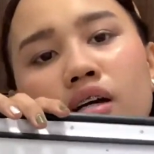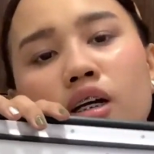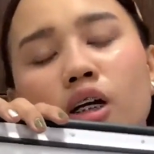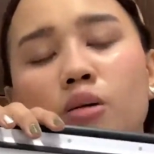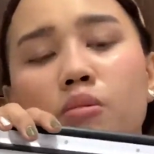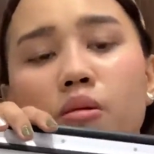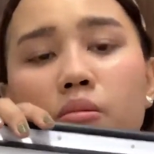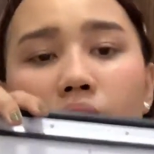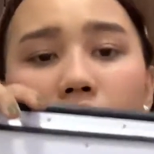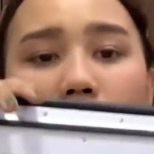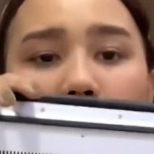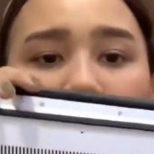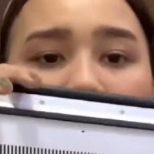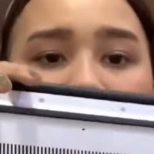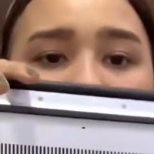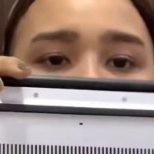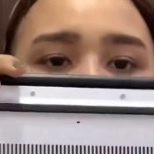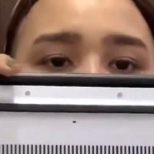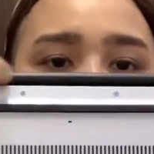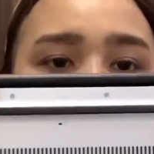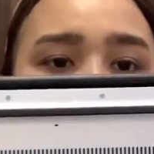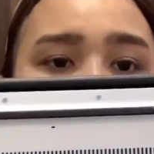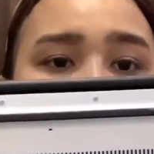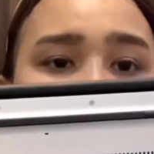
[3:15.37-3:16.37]
Kung
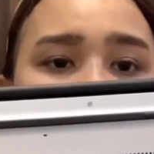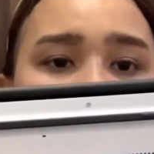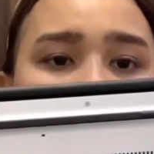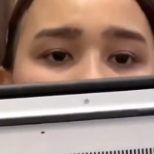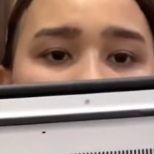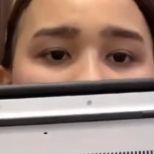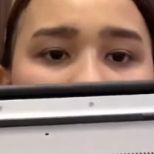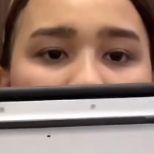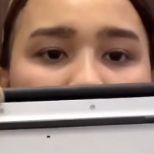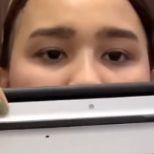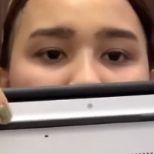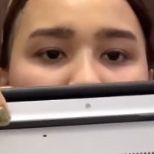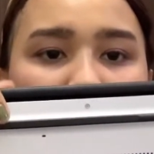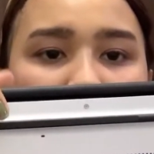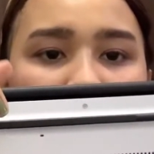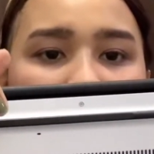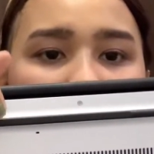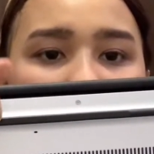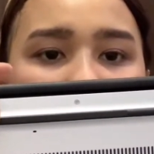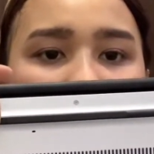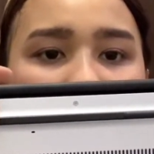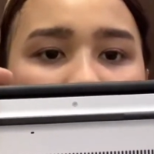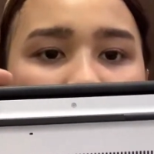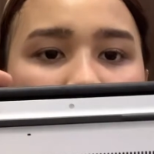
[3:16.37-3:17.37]
mapapansin nyo guys,
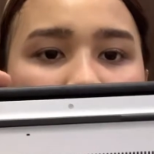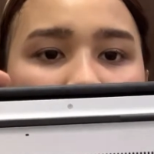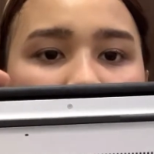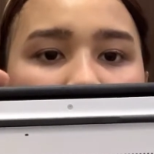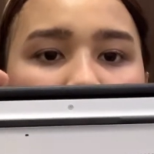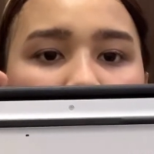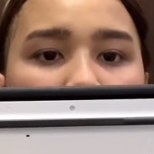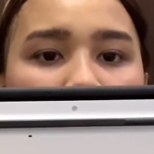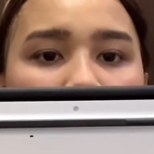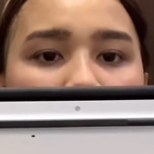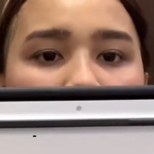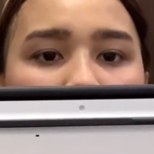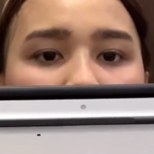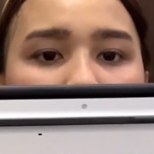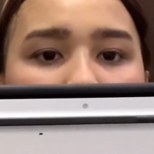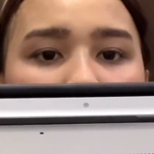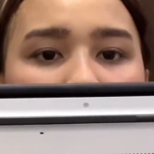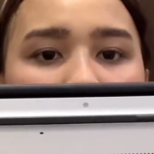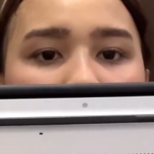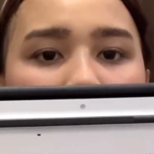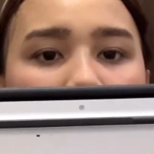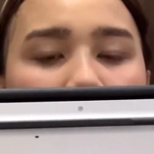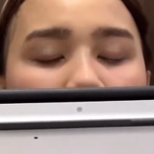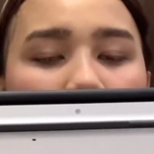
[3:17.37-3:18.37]
pinaganda na ng
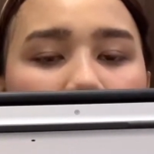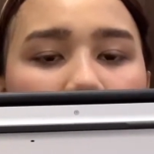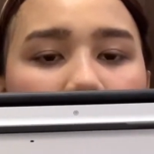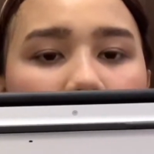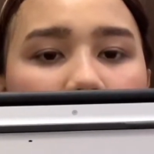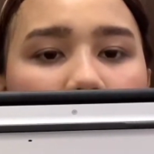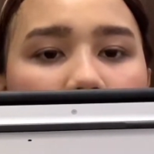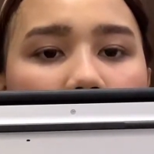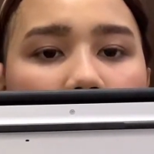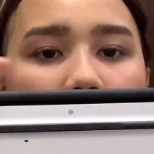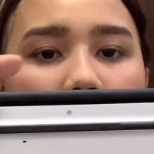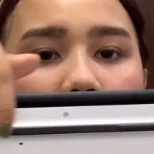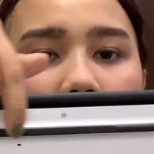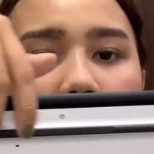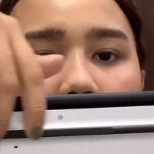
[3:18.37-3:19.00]
Huawei yung kanilang